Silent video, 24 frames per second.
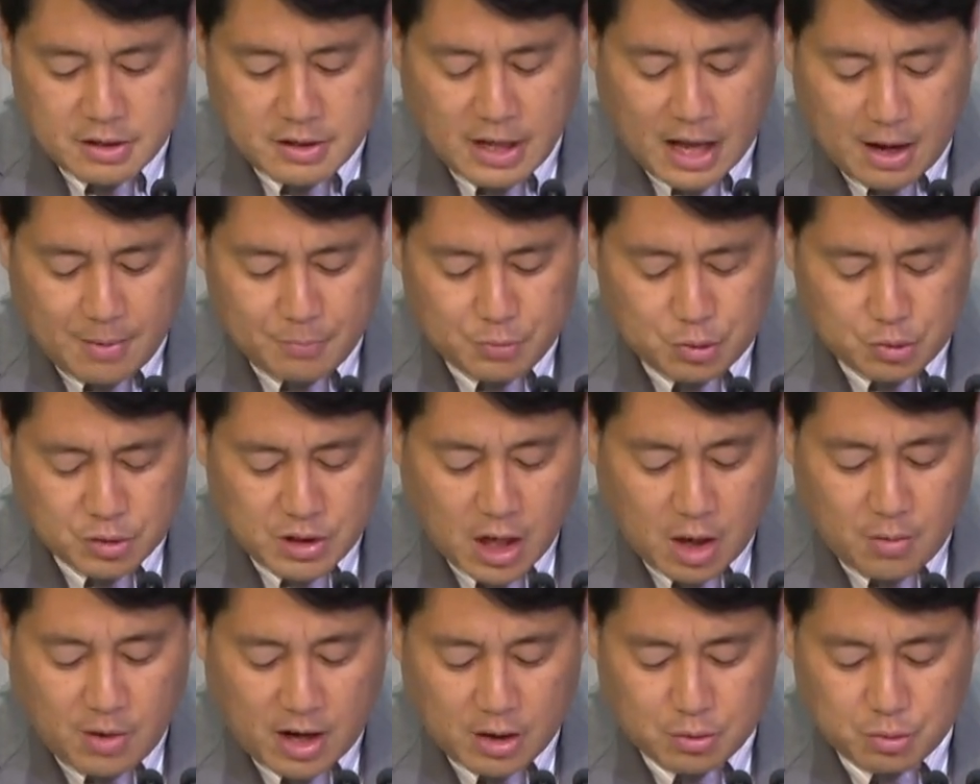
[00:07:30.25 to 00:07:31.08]

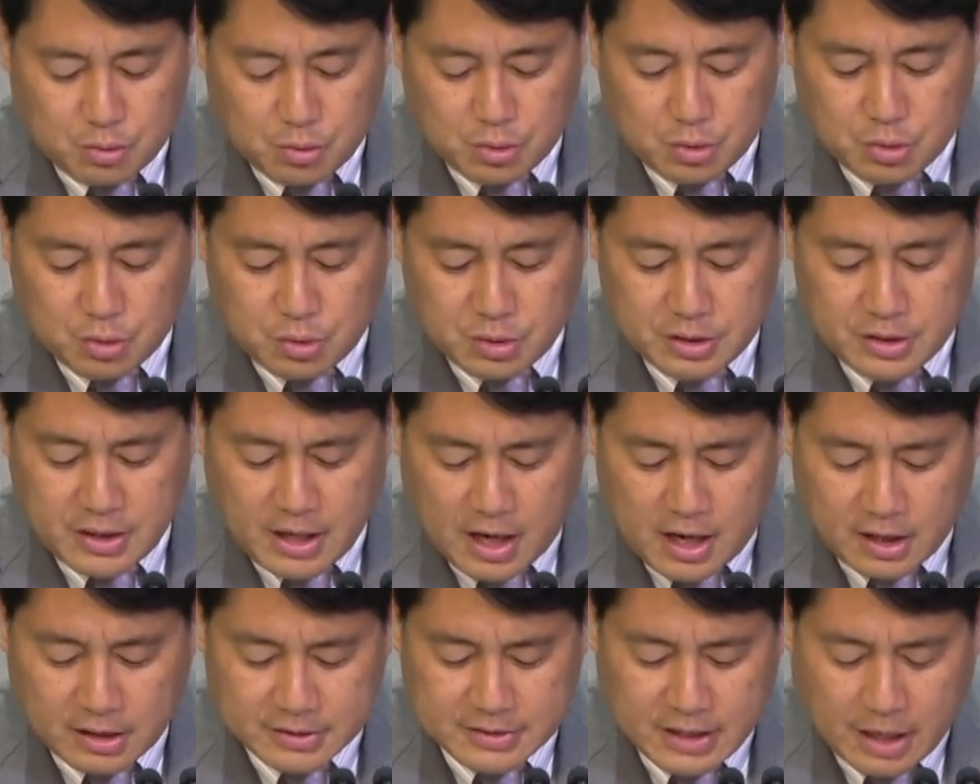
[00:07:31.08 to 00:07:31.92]
남유다 왕국은
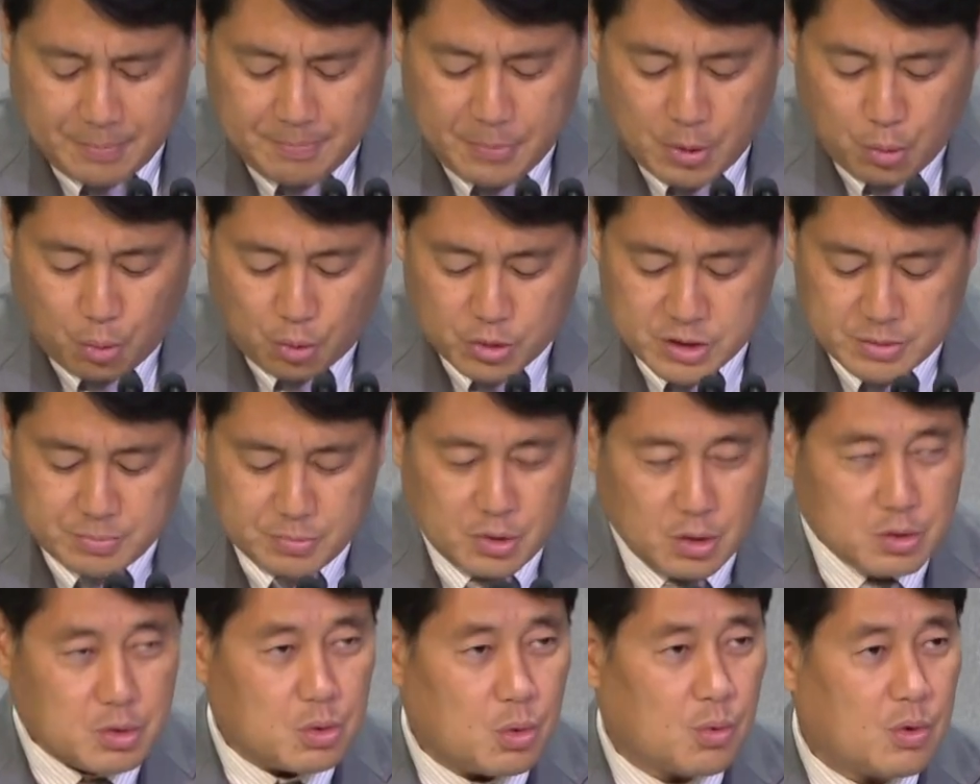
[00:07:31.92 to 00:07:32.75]
약
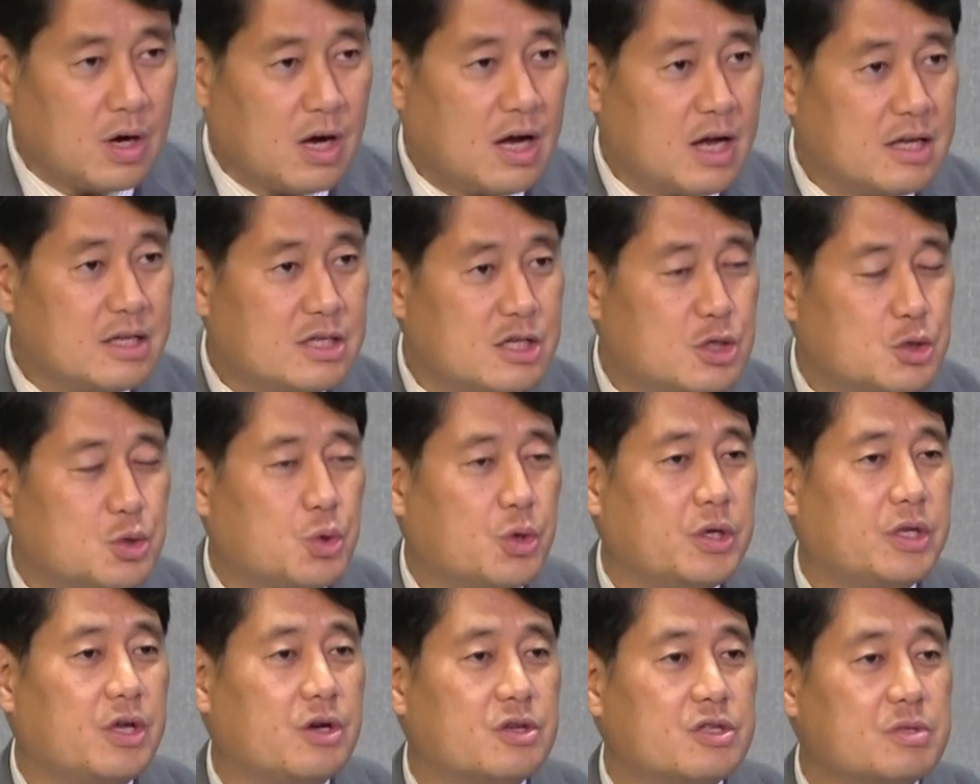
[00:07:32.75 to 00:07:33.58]
350년 동안
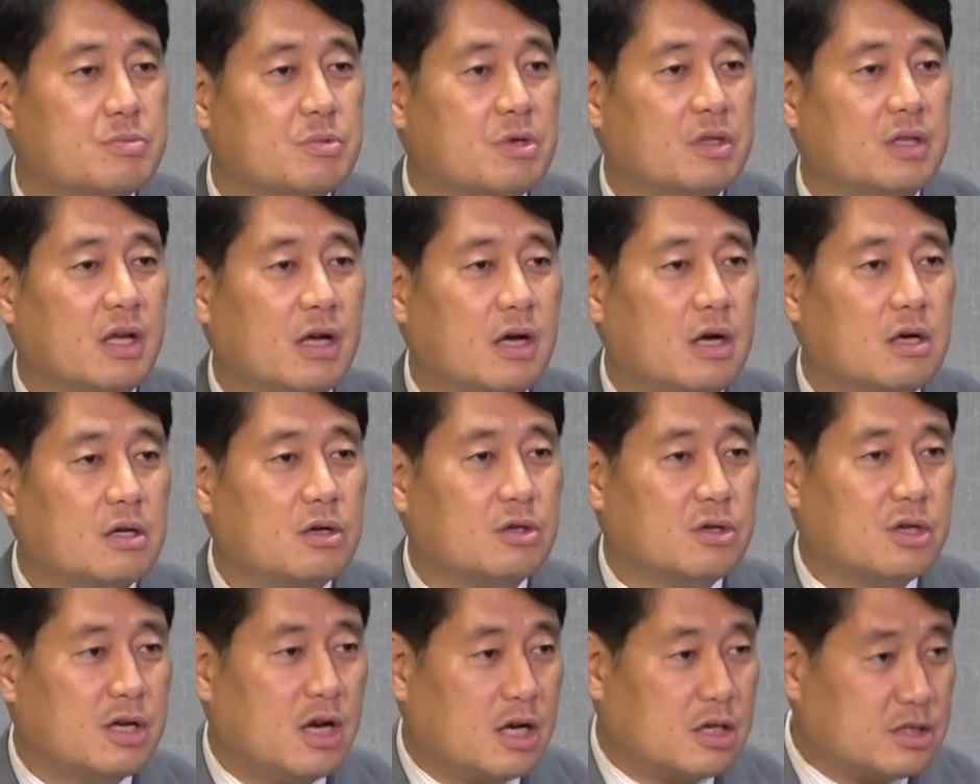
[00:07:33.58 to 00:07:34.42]
지속이 되었습니다.
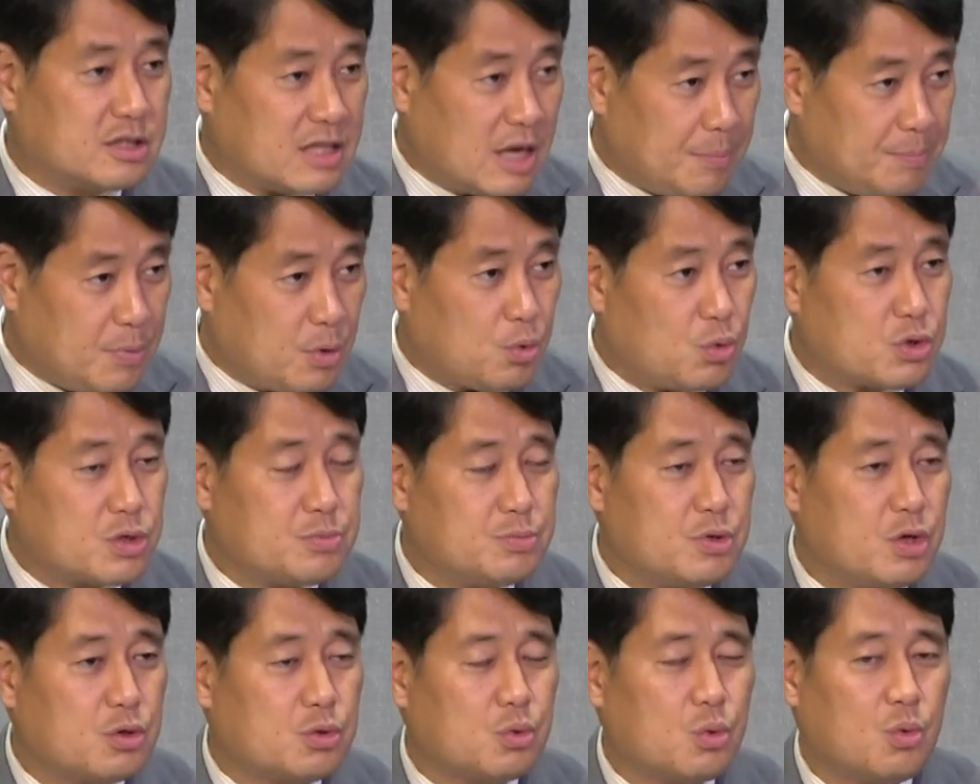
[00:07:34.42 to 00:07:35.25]
그러나 그
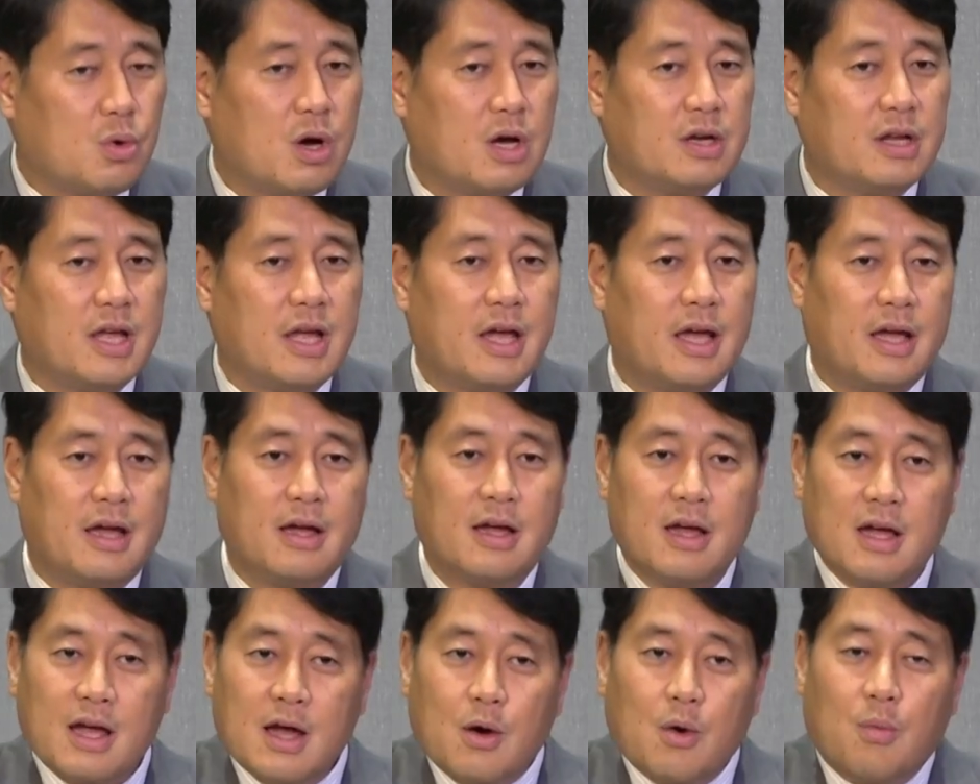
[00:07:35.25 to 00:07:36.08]
350년 동안에
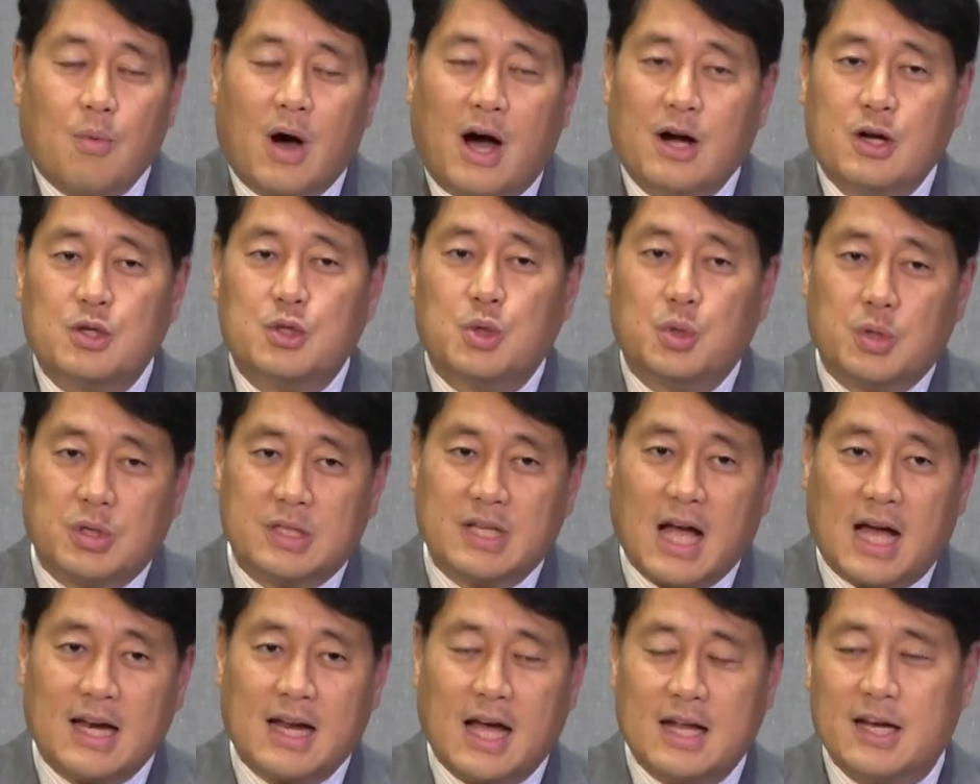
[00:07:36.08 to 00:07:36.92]
왕조는
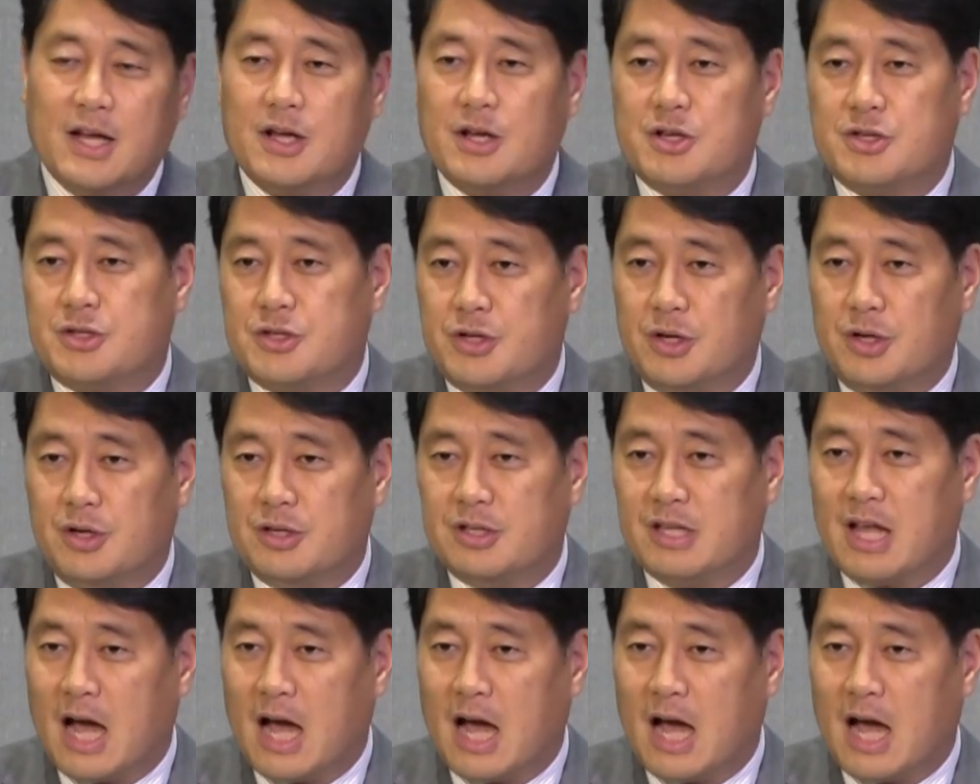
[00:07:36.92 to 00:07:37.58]
단 하나였어요.